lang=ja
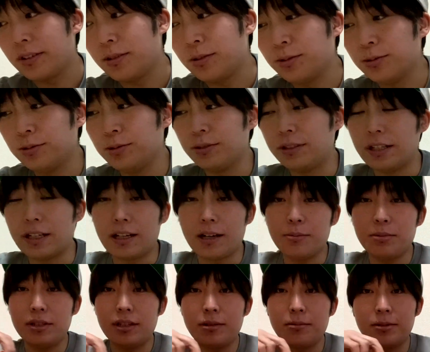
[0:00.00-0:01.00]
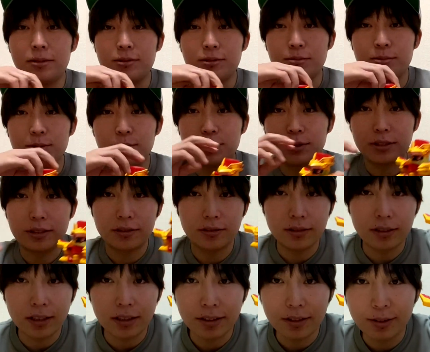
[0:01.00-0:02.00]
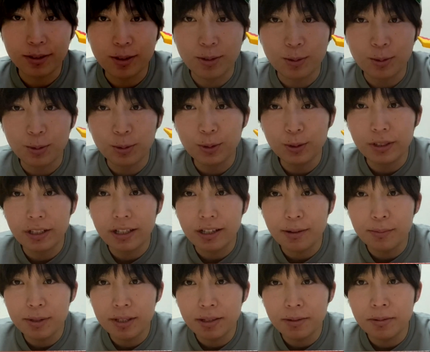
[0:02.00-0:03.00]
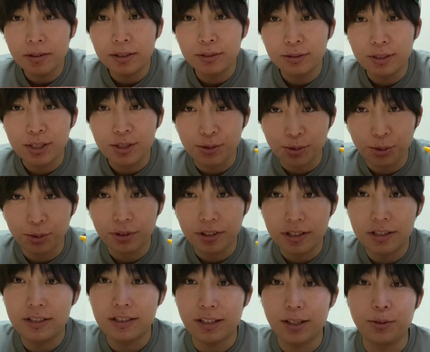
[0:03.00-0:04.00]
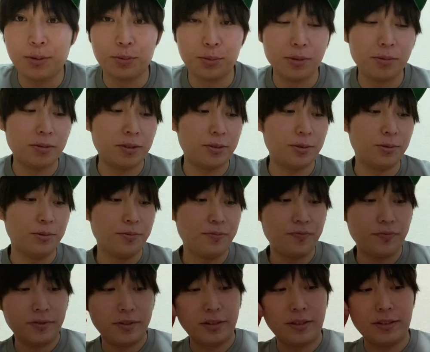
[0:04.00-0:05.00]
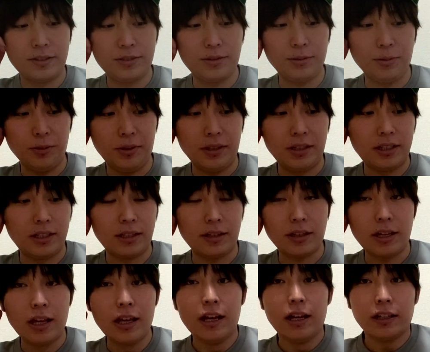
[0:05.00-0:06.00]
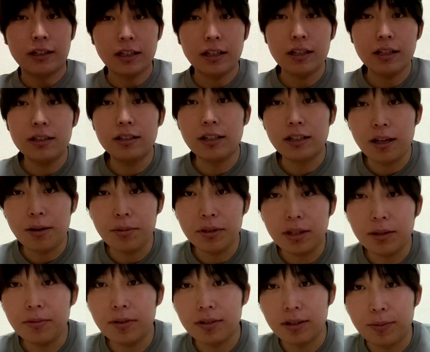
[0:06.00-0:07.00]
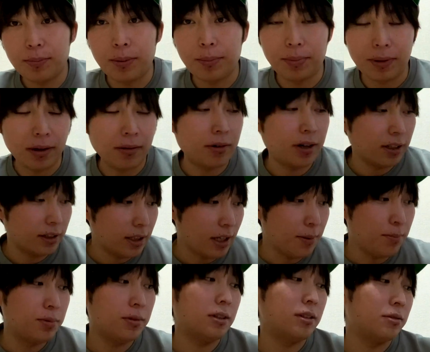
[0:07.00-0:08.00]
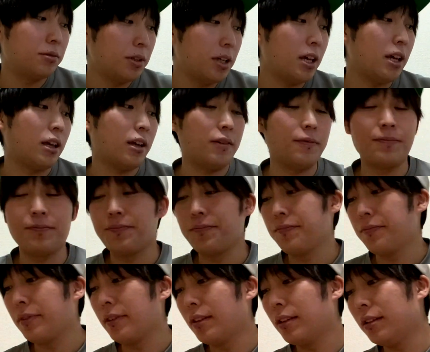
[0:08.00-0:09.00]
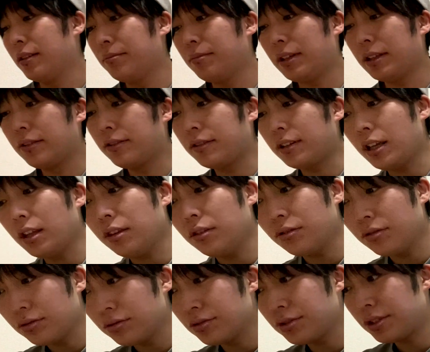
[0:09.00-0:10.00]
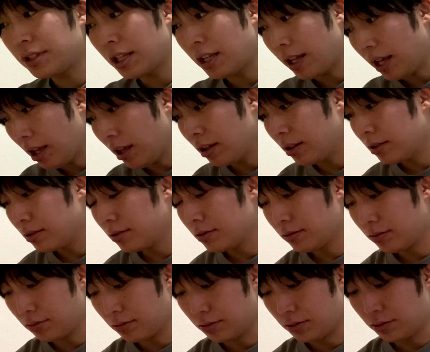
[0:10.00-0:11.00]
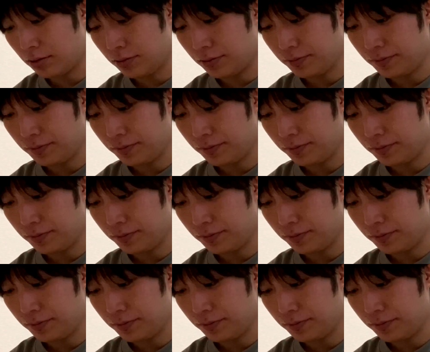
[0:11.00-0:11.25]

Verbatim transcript: このデカビタ丸を僕作ったんですけど、このデカビタ丸で挑戦したいと思いますよ。ちょっとお気に入り。ただデカビタ丸やっぱパワータイプなので、まあ助っ人としてね、この